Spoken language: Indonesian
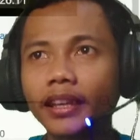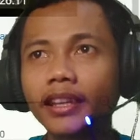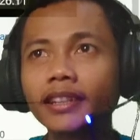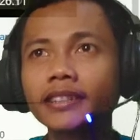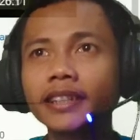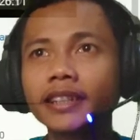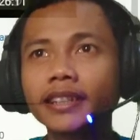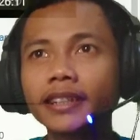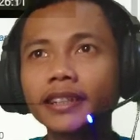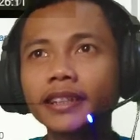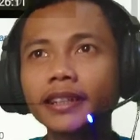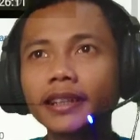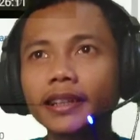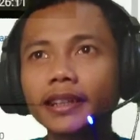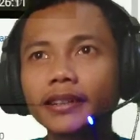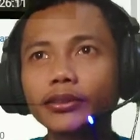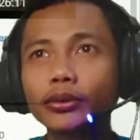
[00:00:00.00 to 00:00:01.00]
ini
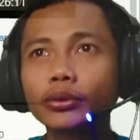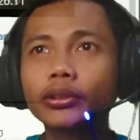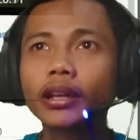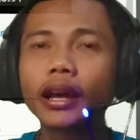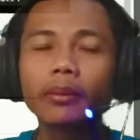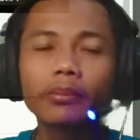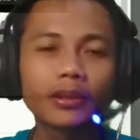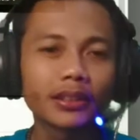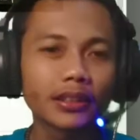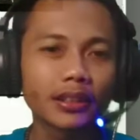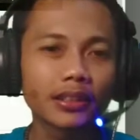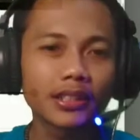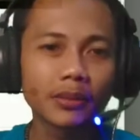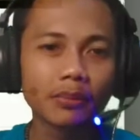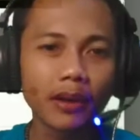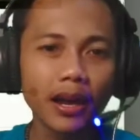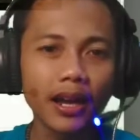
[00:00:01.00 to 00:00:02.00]
jadi sudah
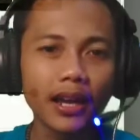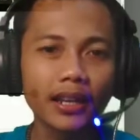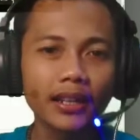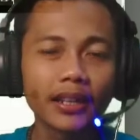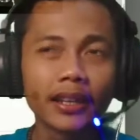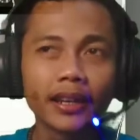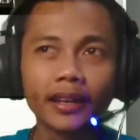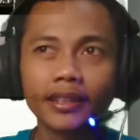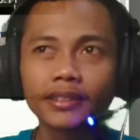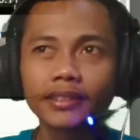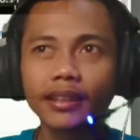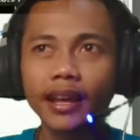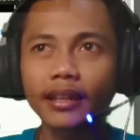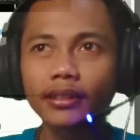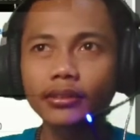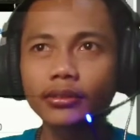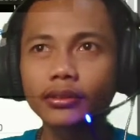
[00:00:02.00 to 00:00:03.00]
menerjemahkan Inggris
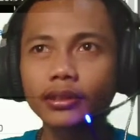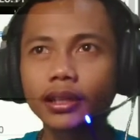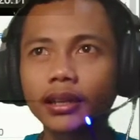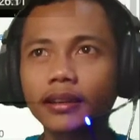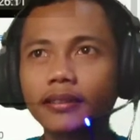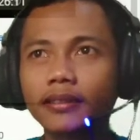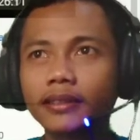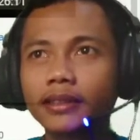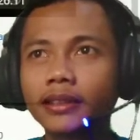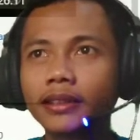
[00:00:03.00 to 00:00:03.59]
langsung ya